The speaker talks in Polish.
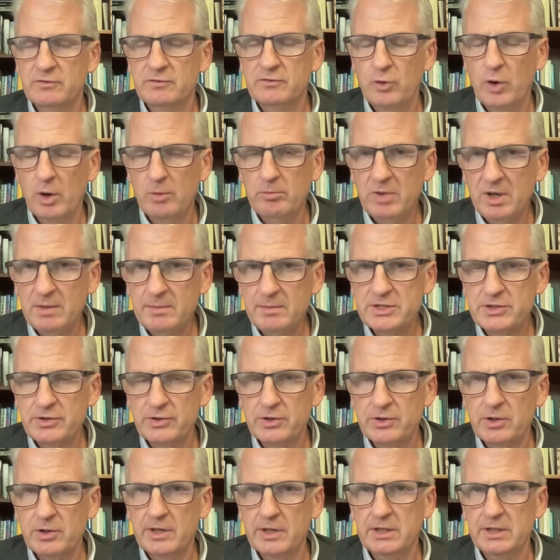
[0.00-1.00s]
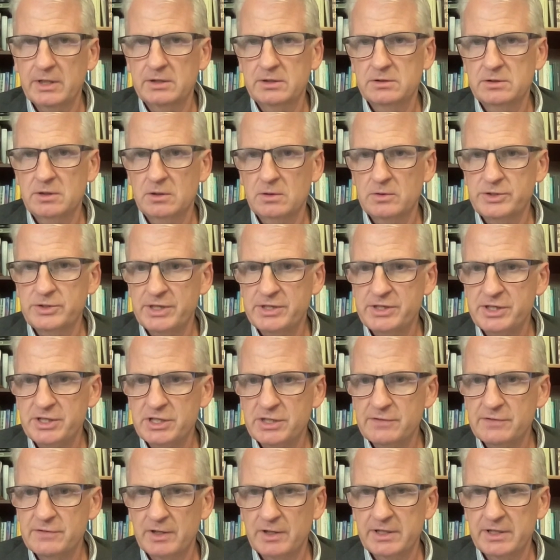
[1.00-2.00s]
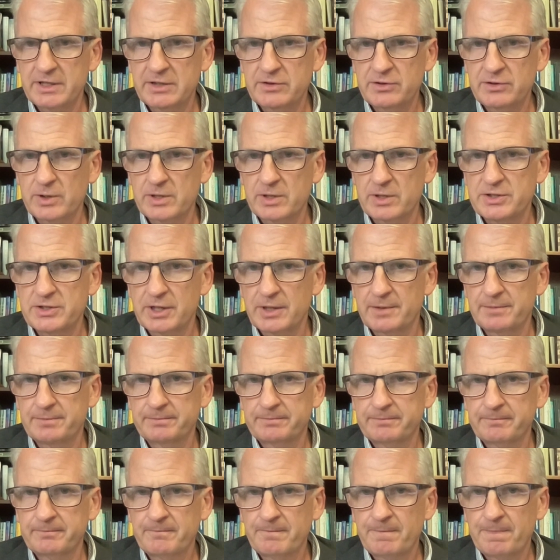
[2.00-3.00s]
wgłębimy trochę do dziedzictwa Giedroycia.